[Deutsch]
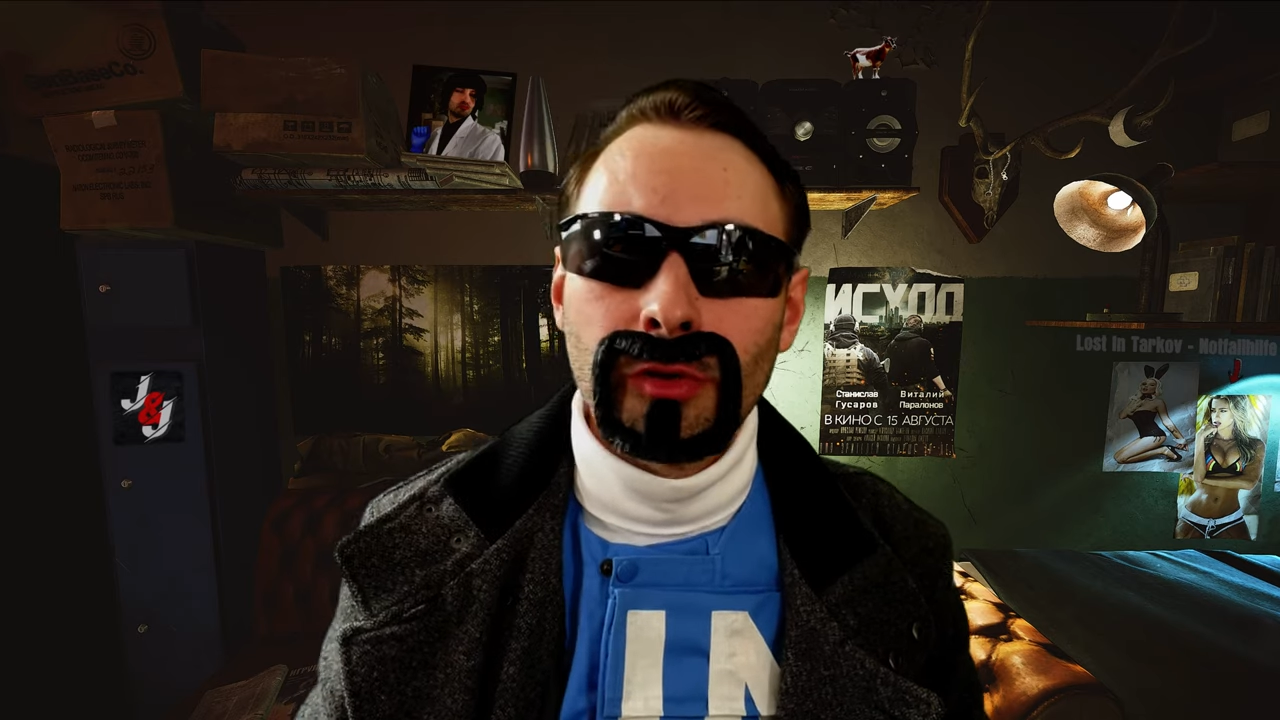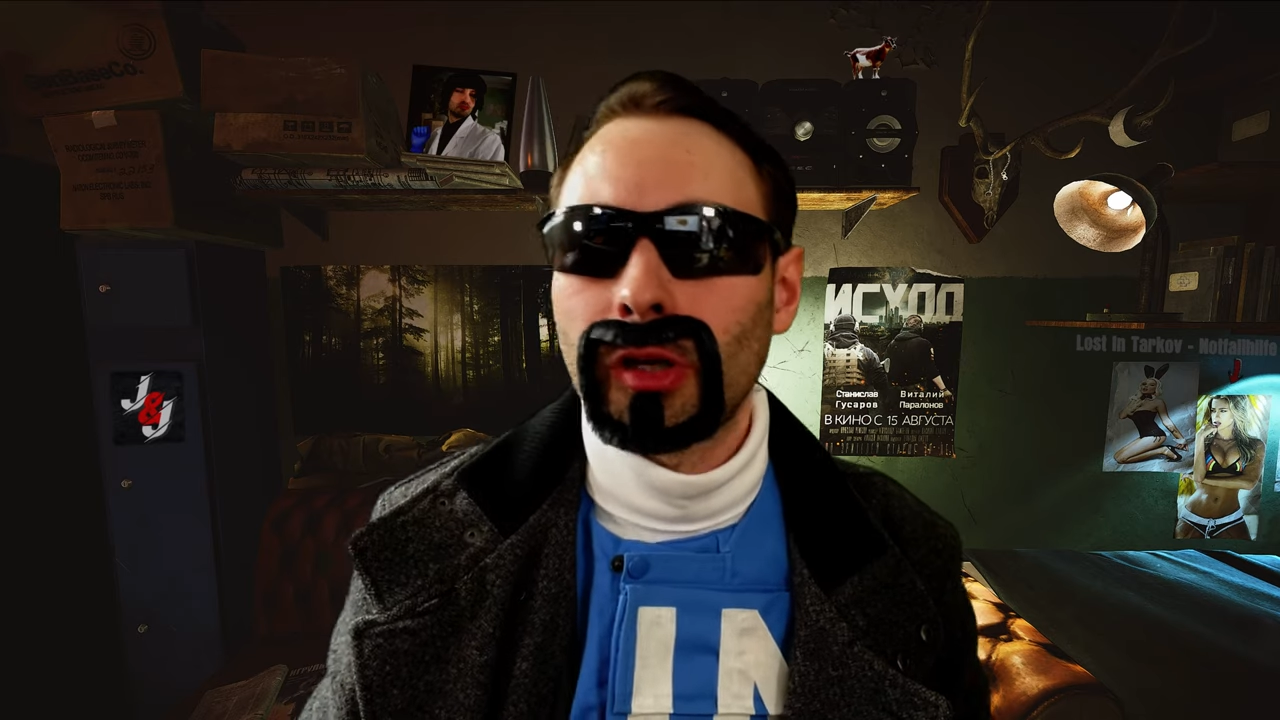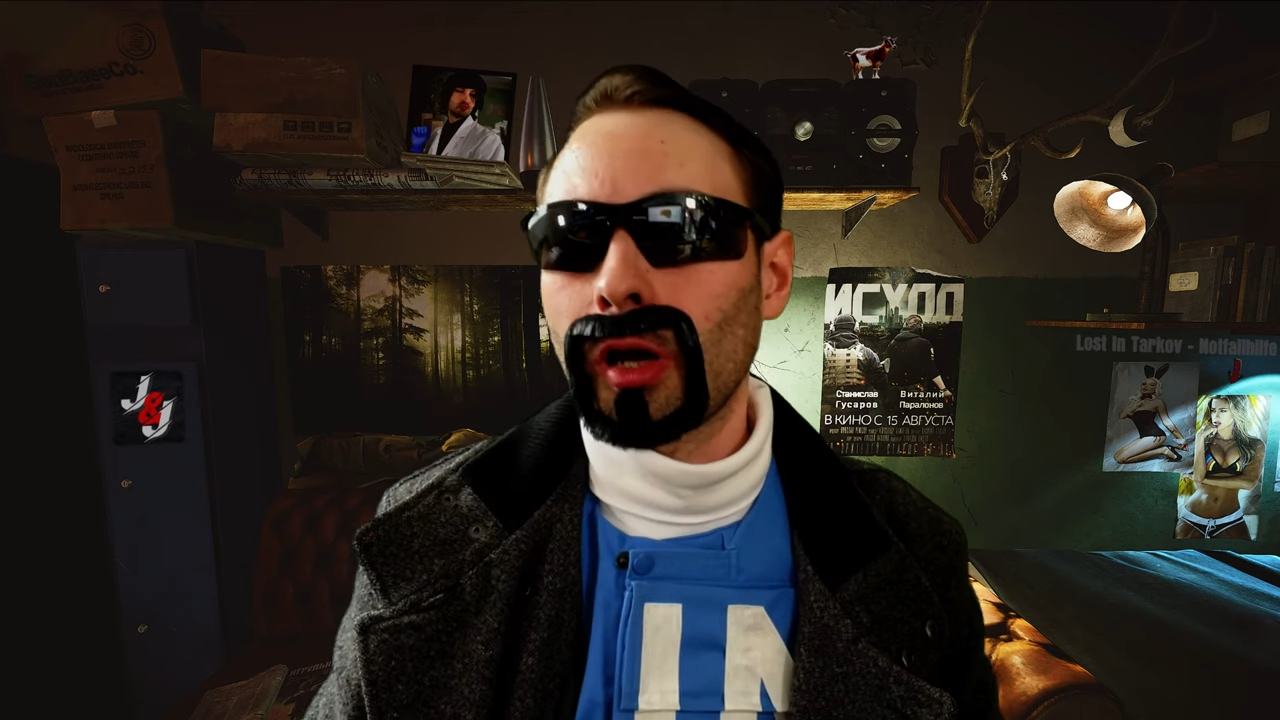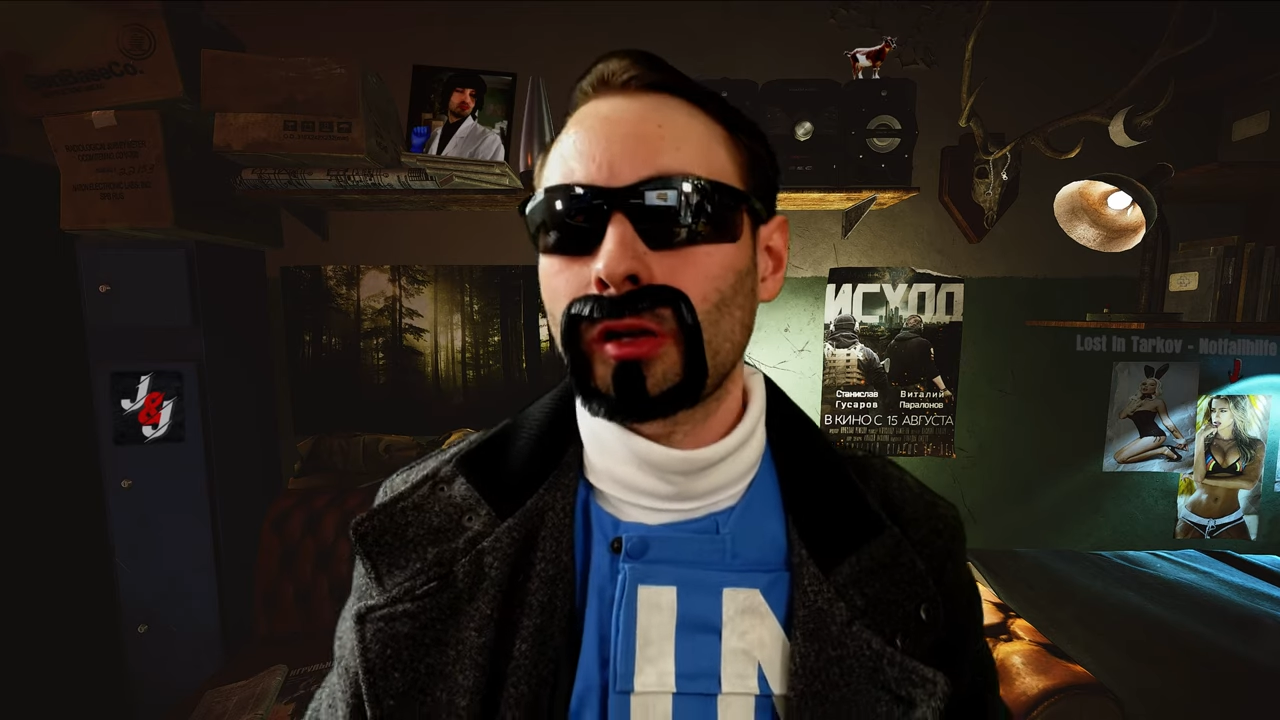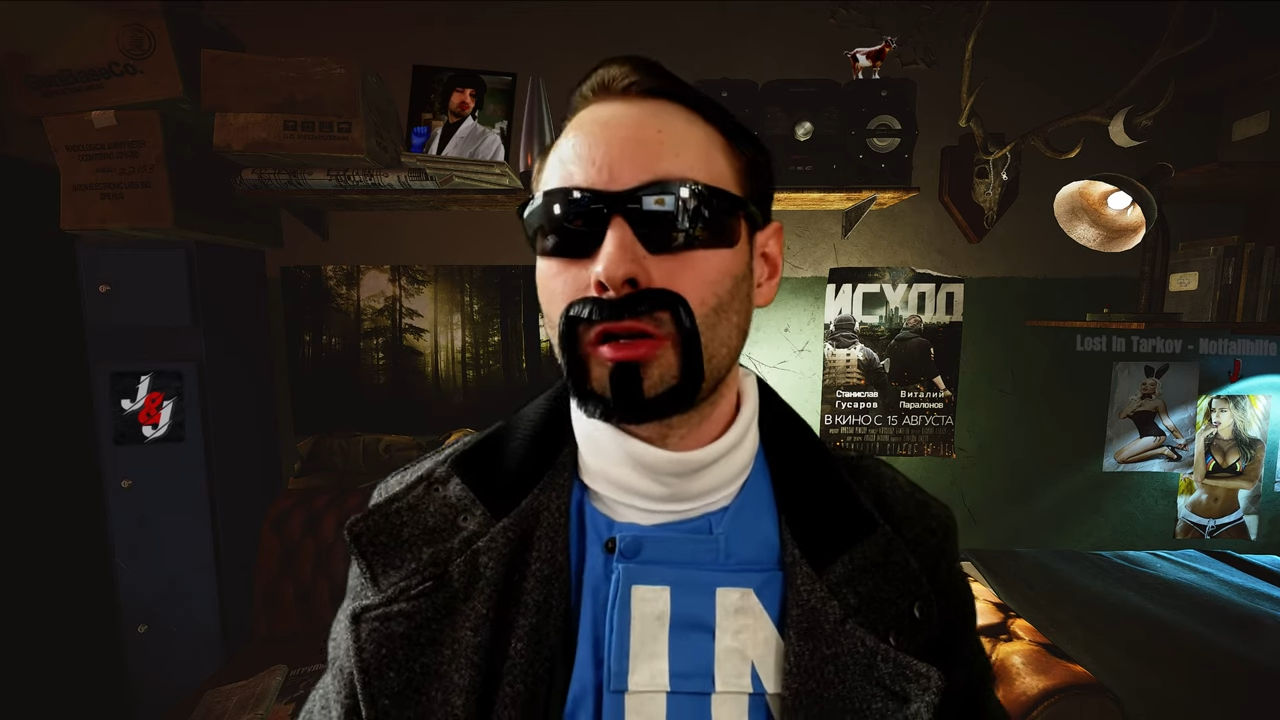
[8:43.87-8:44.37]
wie
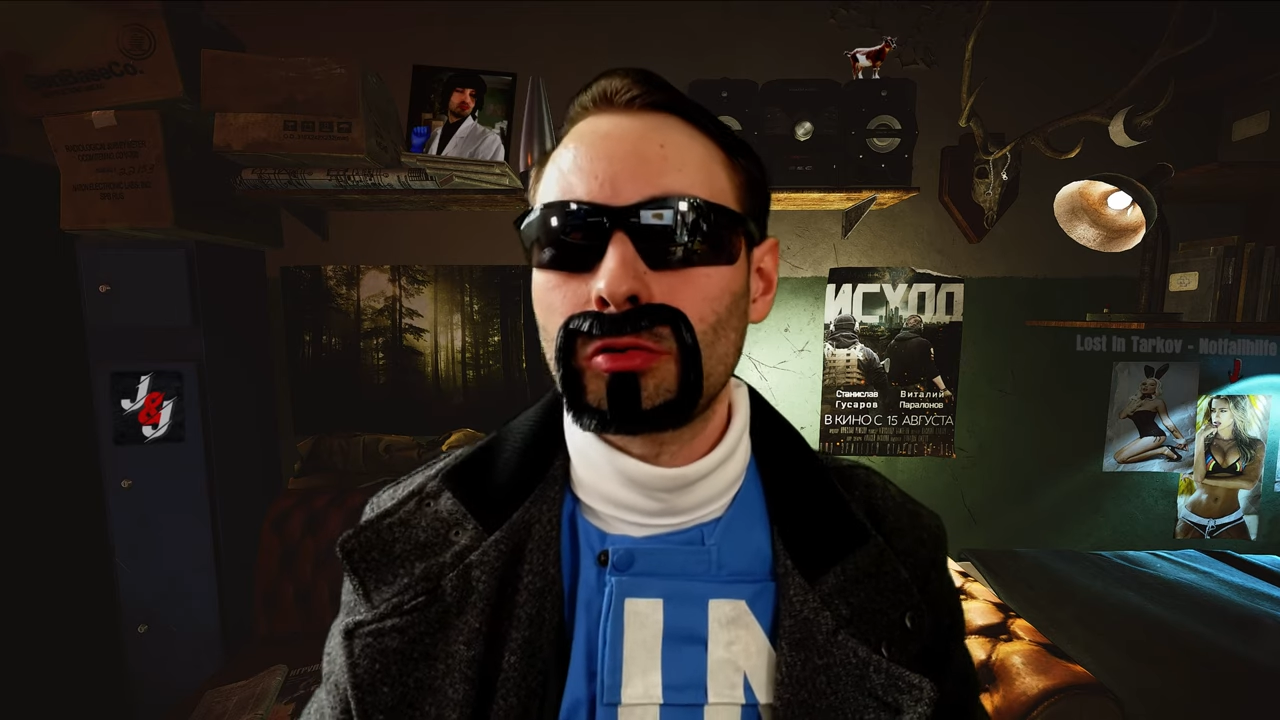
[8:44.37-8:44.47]
gerade der